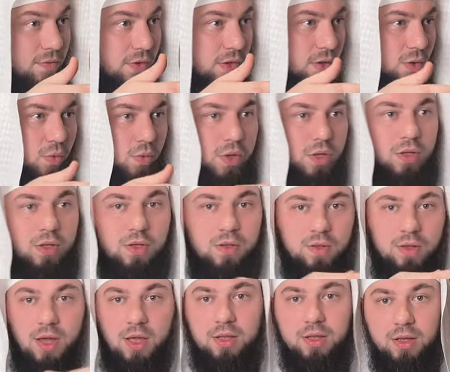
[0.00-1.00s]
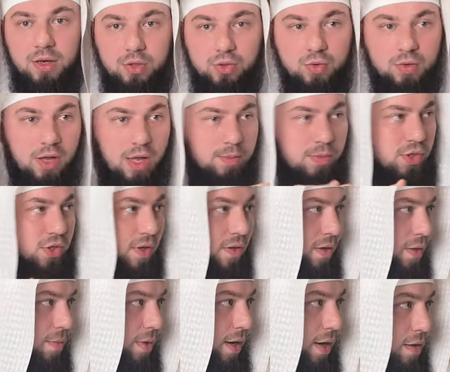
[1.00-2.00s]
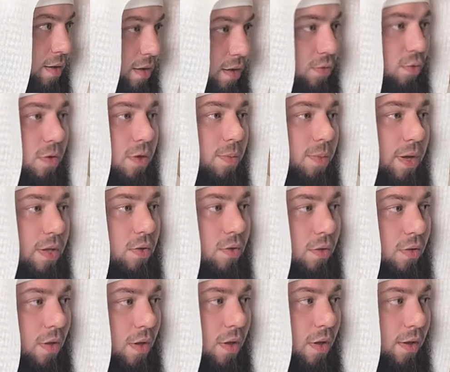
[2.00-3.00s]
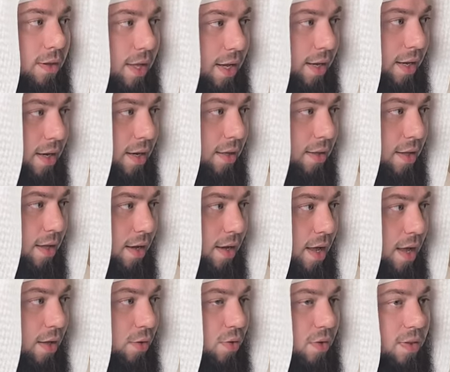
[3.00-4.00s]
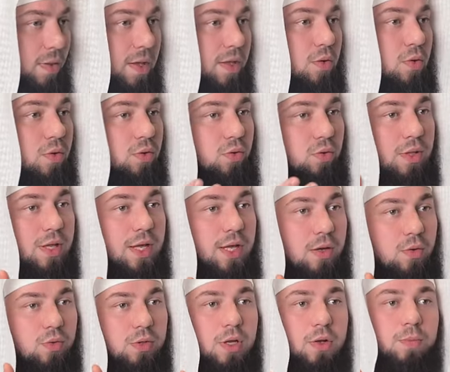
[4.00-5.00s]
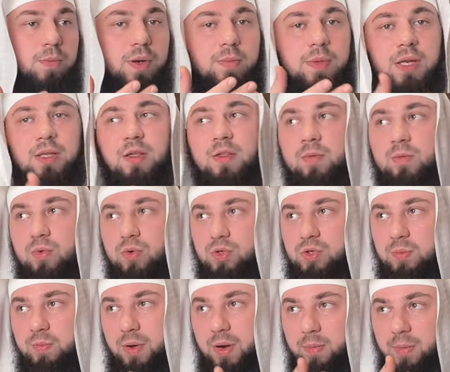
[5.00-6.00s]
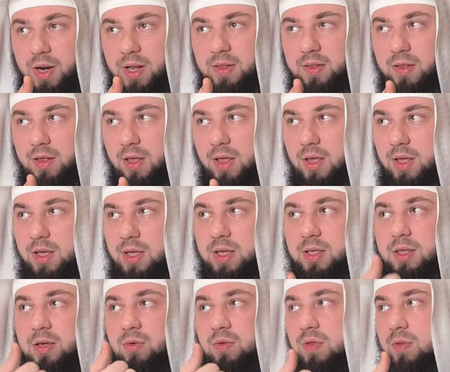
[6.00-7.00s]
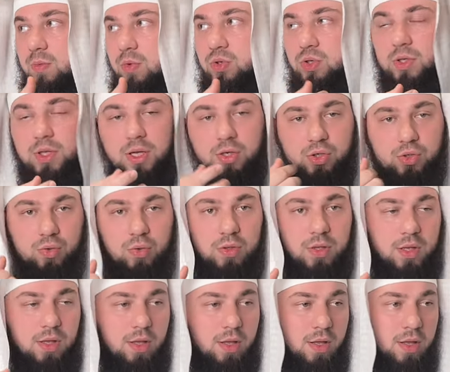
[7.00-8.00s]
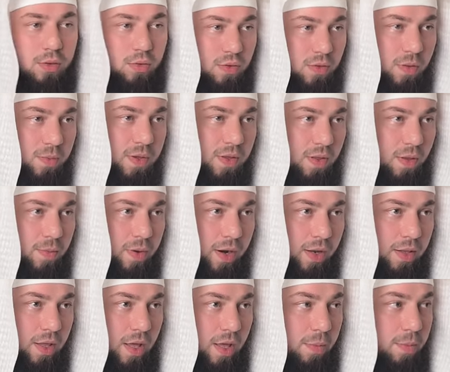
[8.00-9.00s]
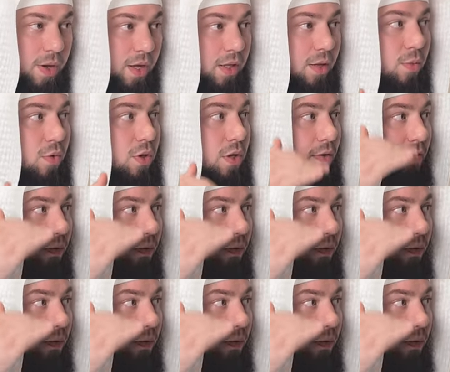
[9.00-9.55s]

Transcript: эти руины искать, хорошо камешки собирать? Никто не пойдет, так или не так. То есть зайдет туда, куда он примерно сможет пробраться и где он сможет хоть что-то, но себе забрать. Поэтому не,